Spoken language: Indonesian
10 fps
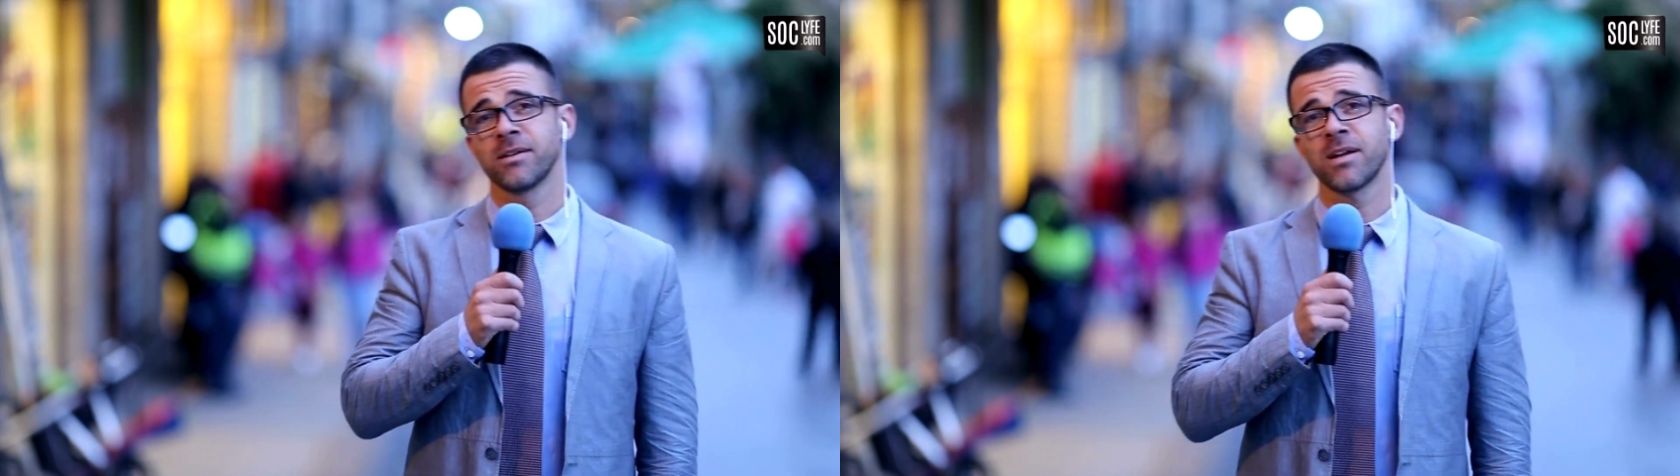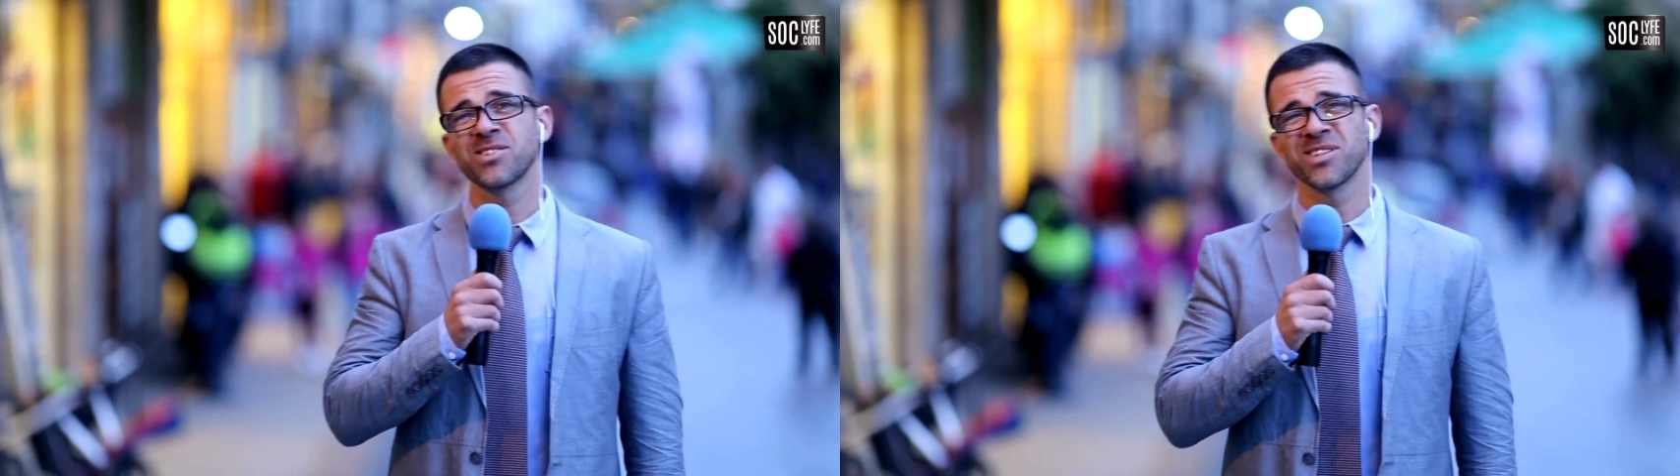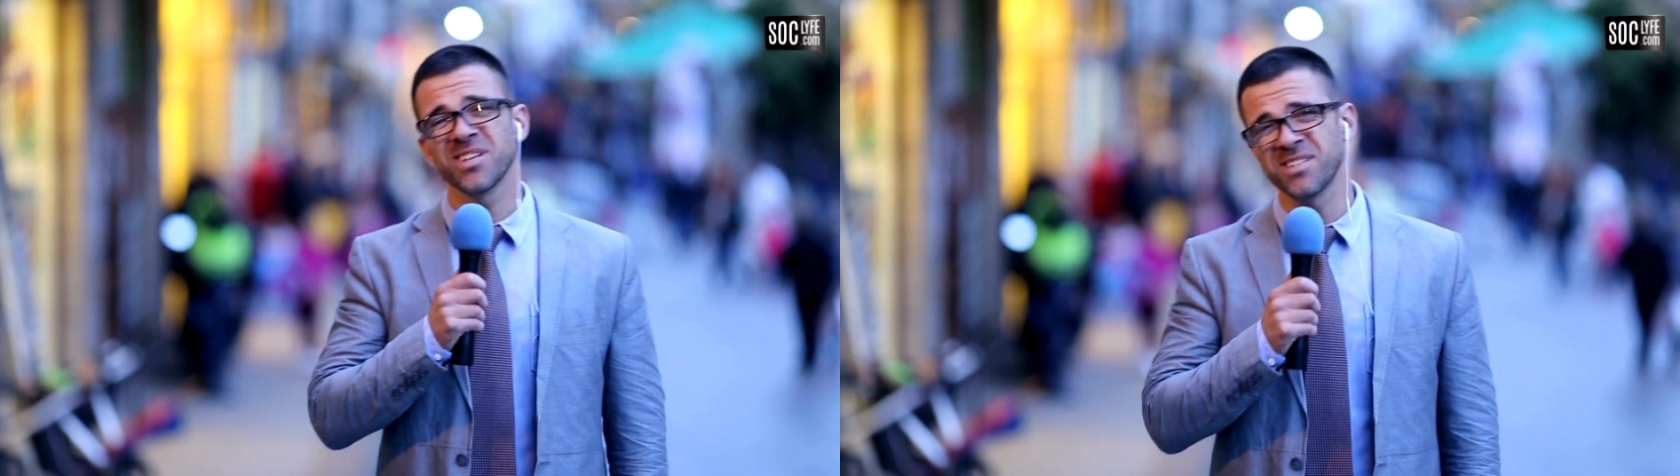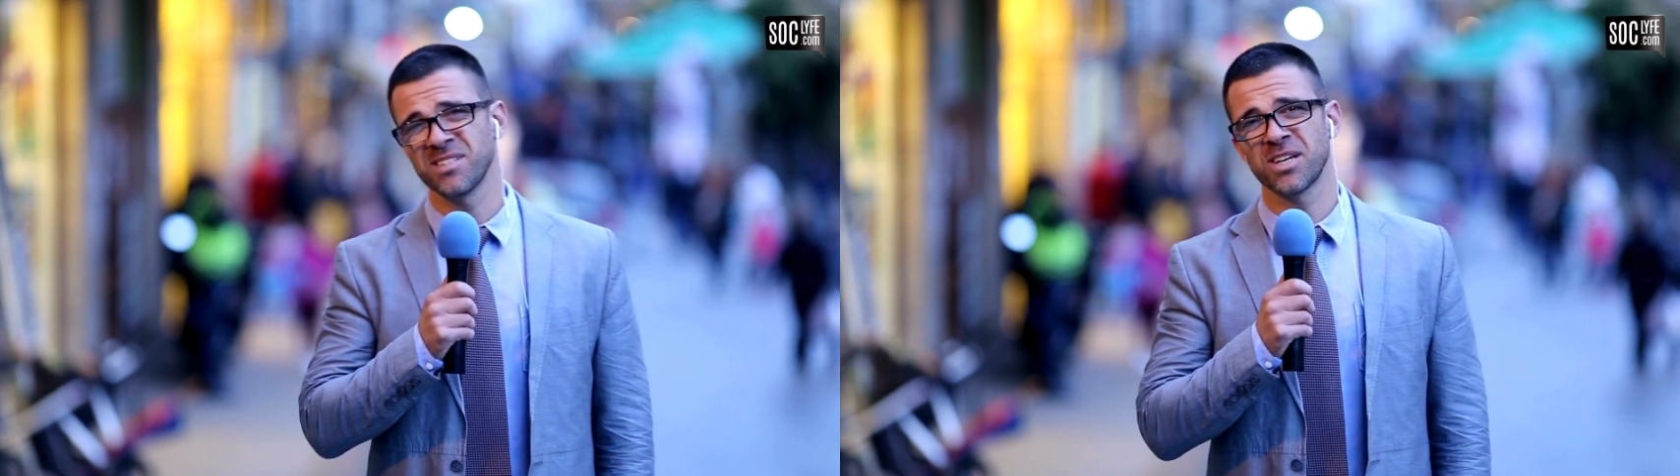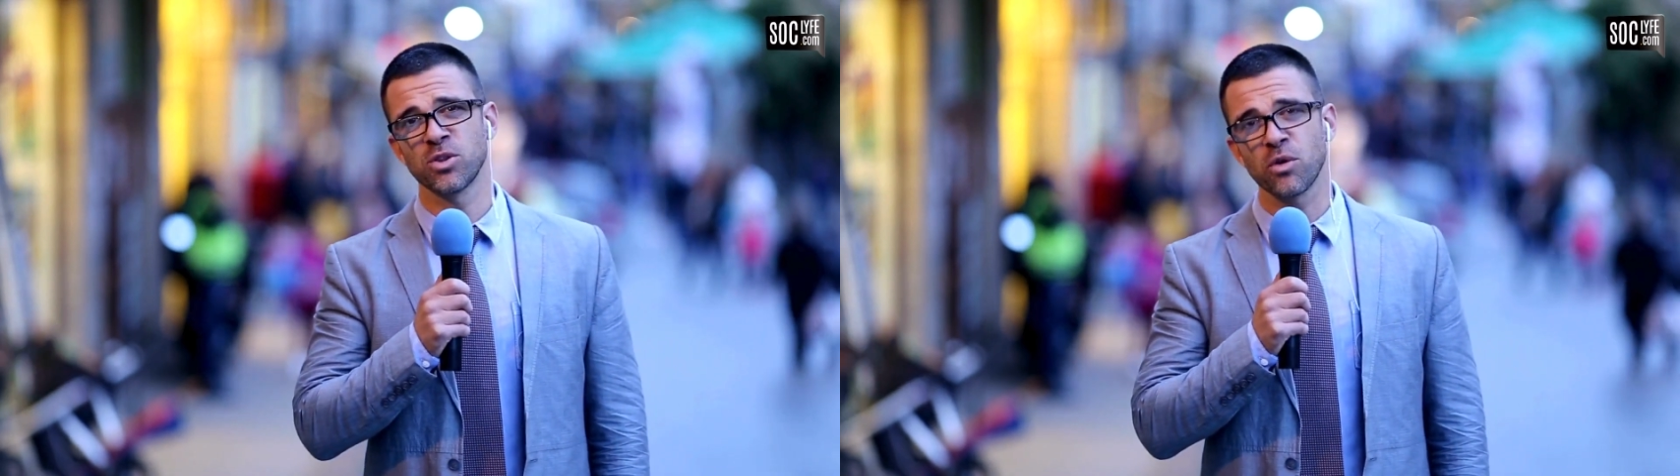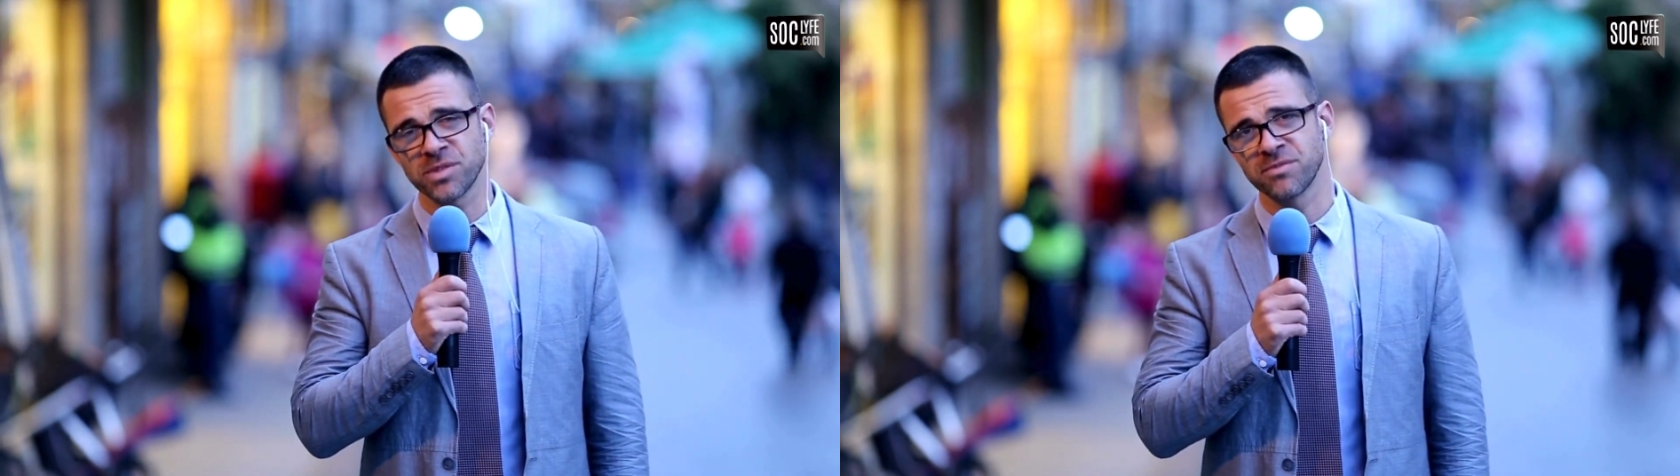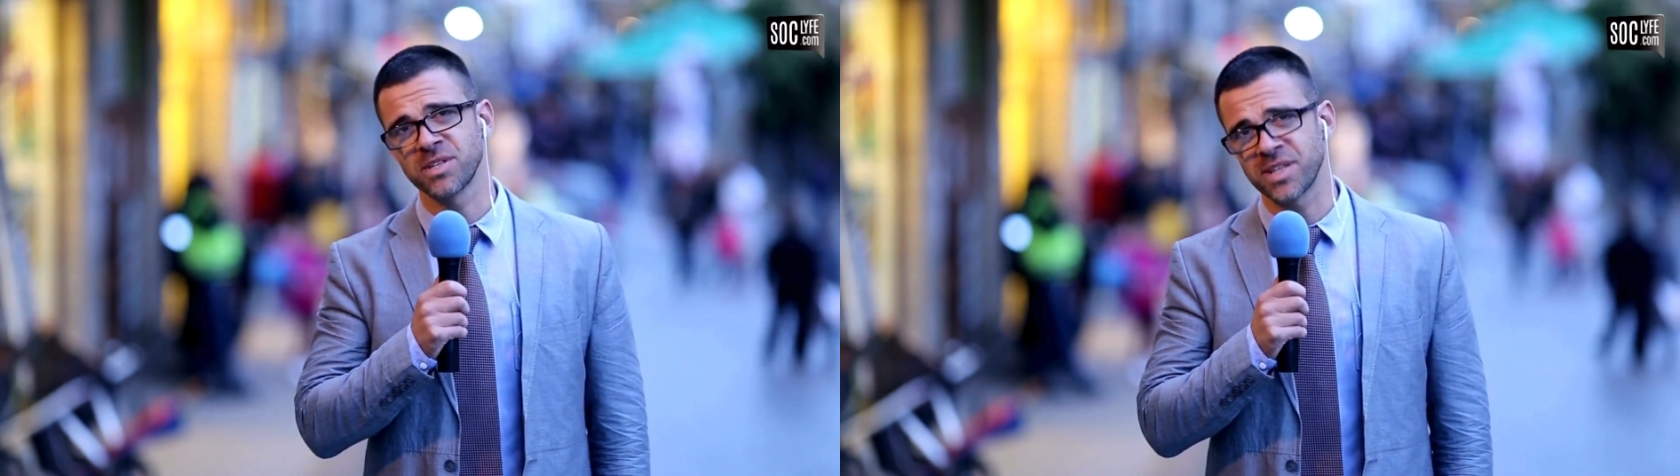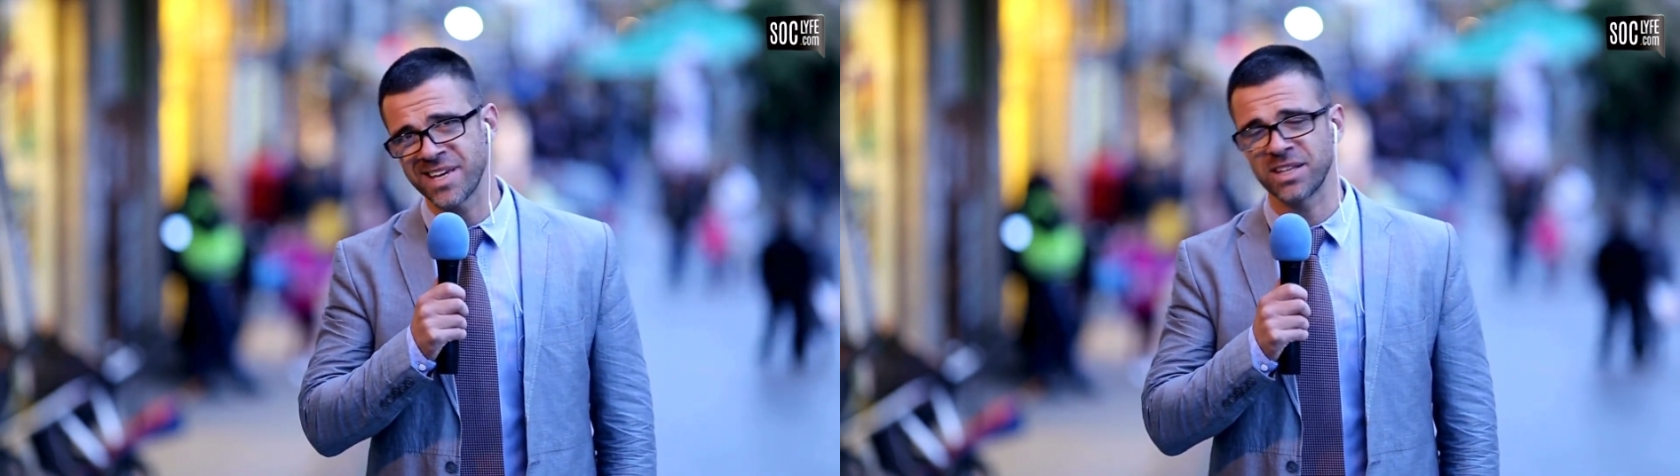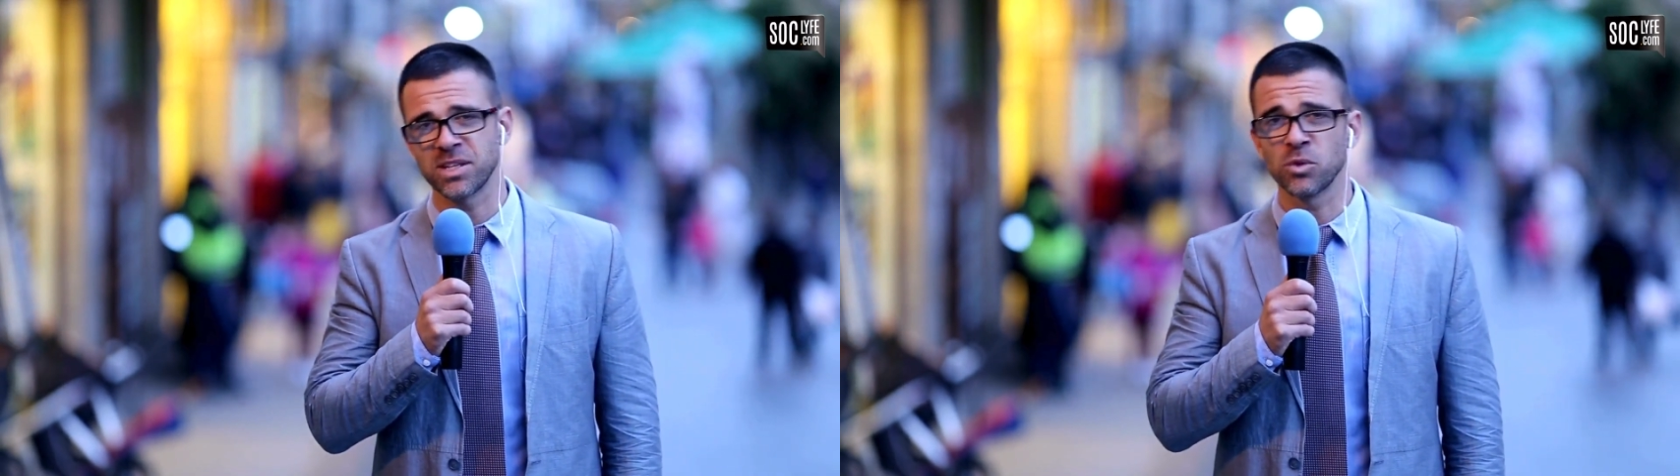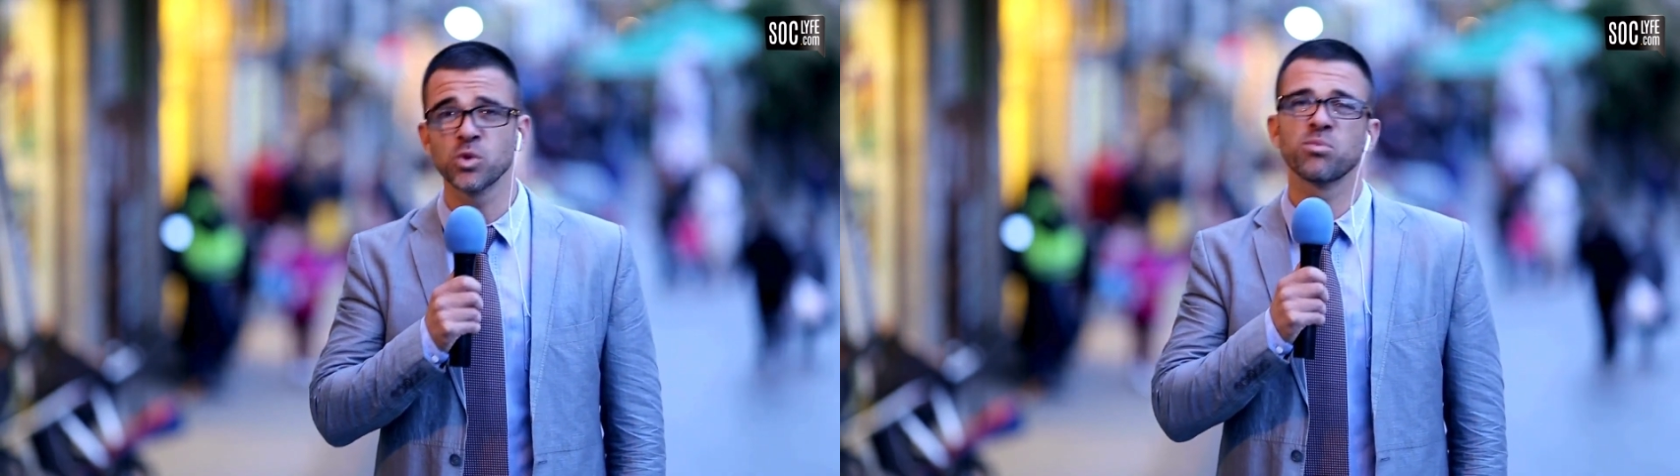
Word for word: dari potensi perpecahan.